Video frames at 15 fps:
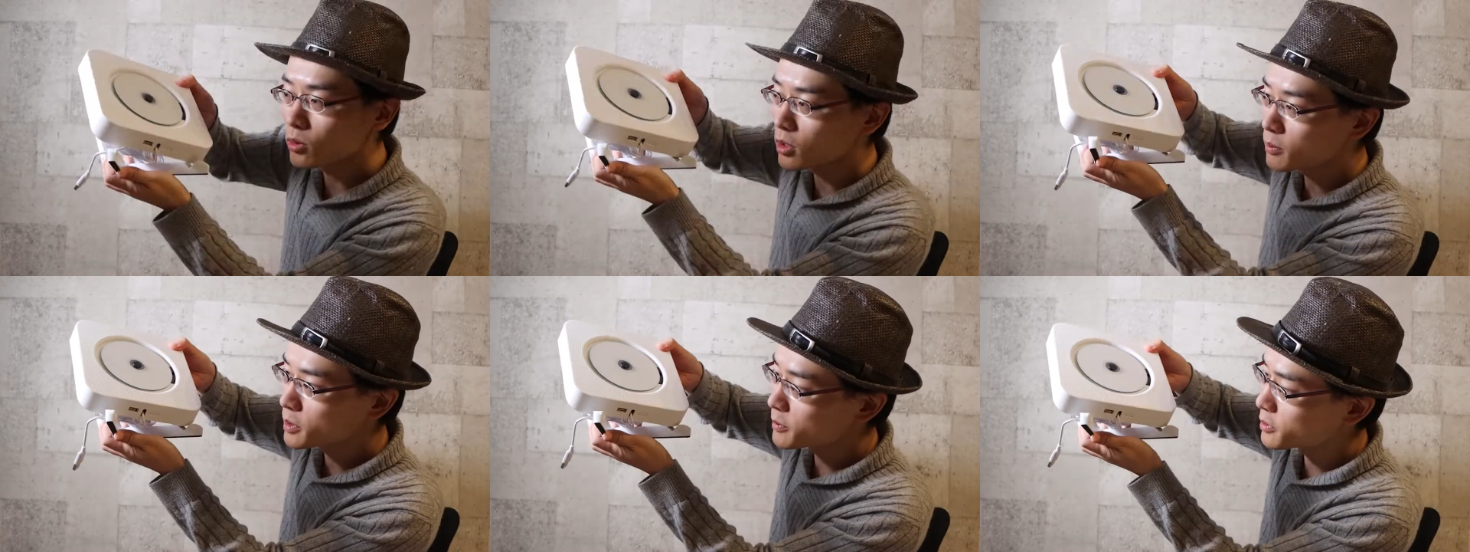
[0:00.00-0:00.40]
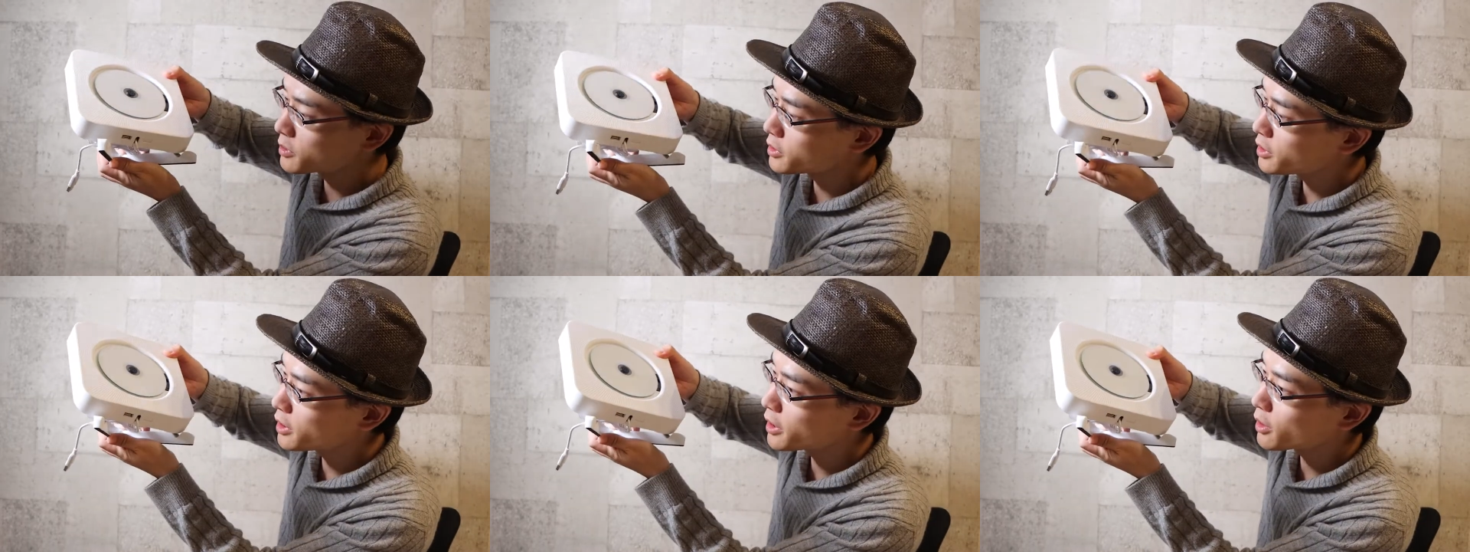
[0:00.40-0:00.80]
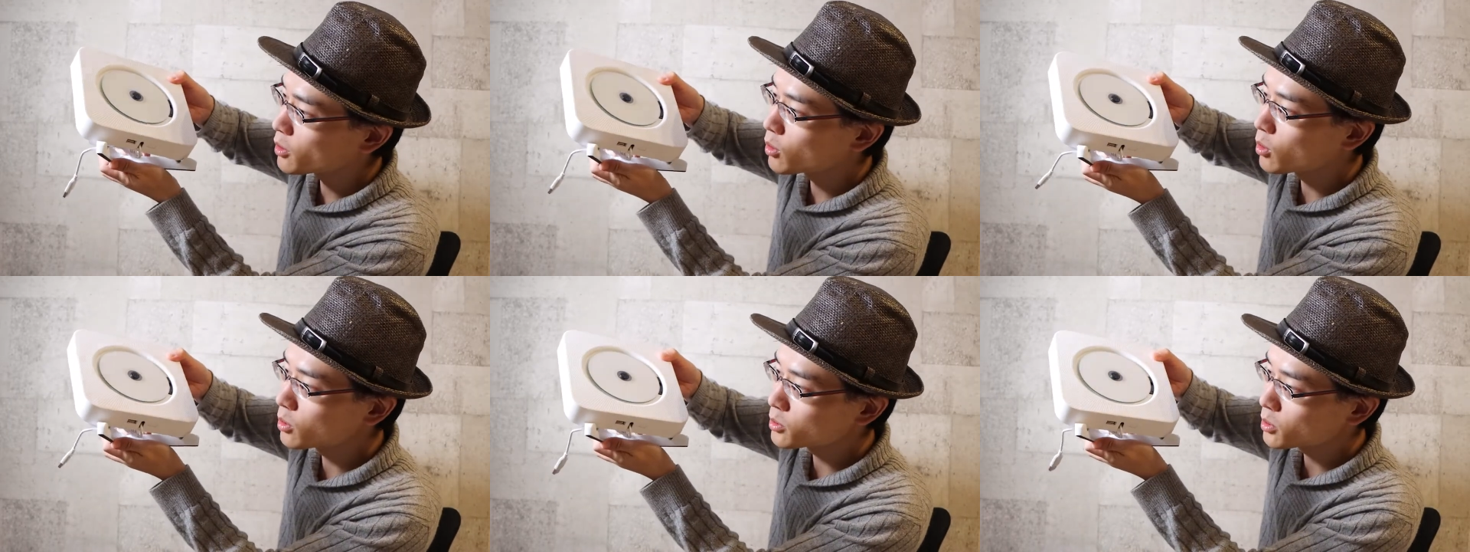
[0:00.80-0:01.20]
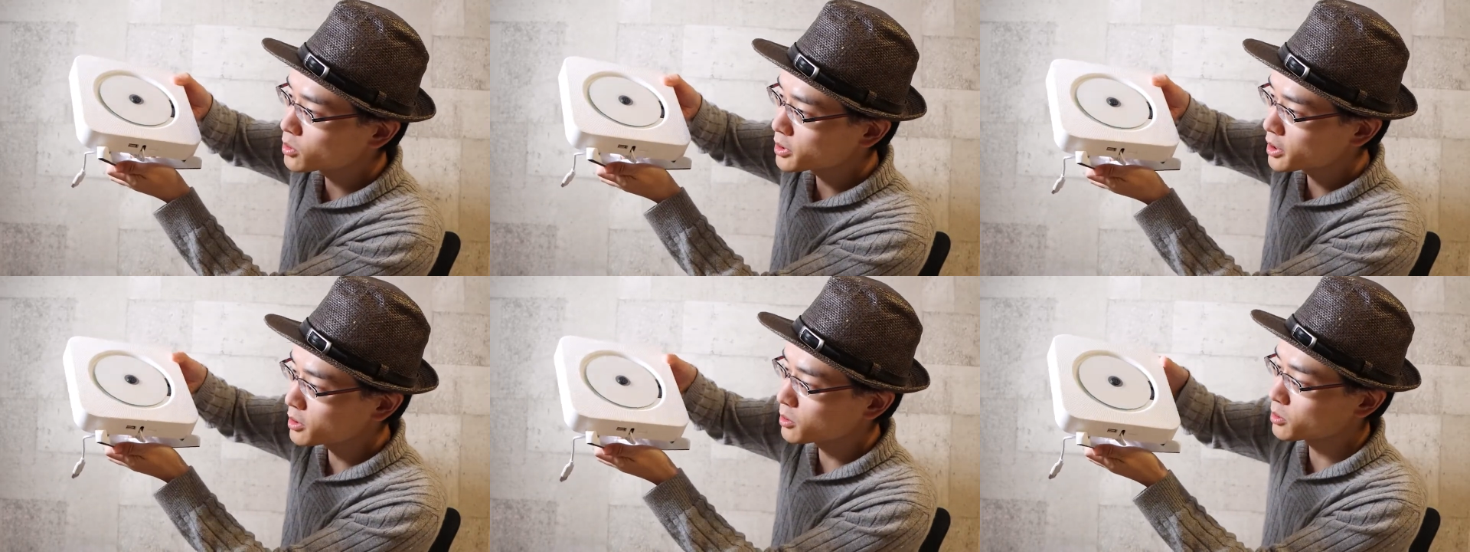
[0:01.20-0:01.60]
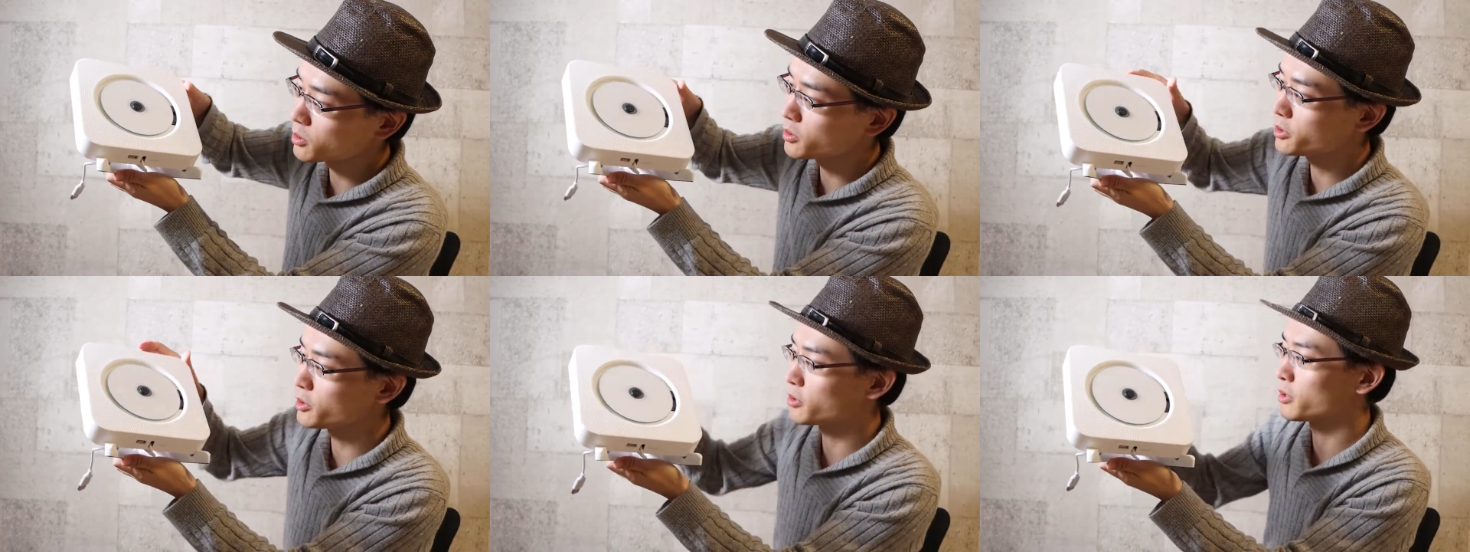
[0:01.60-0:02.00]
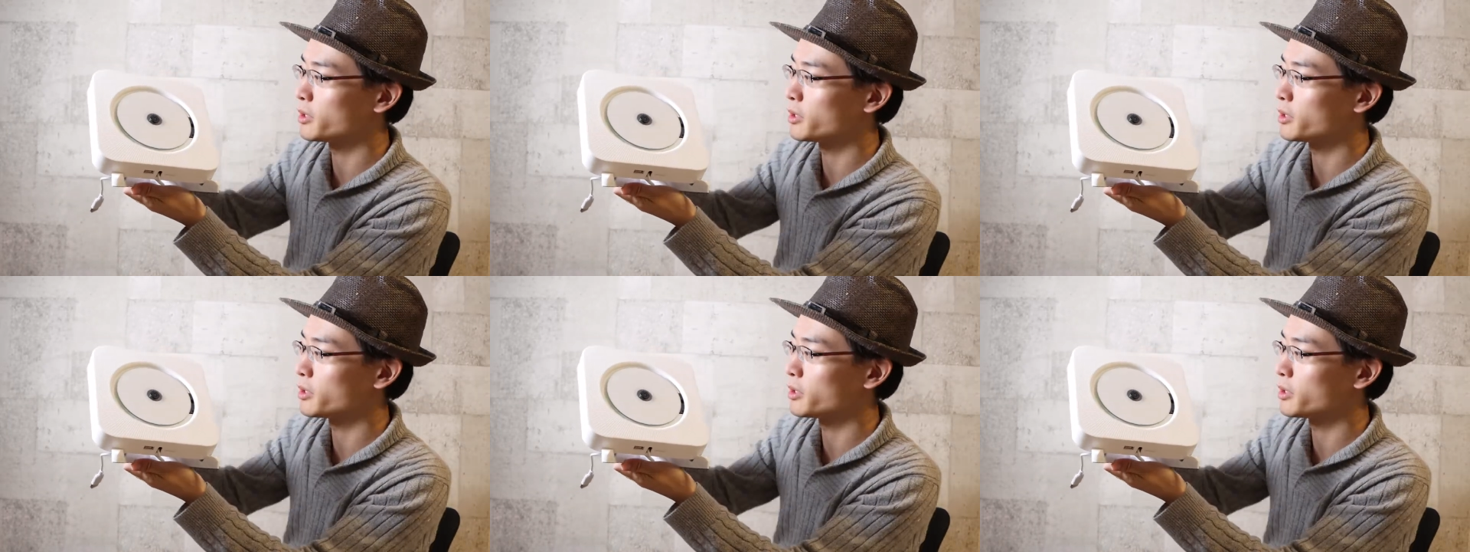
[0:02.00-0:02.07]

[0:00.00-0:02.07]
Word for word: この部分にこう乗せることによっ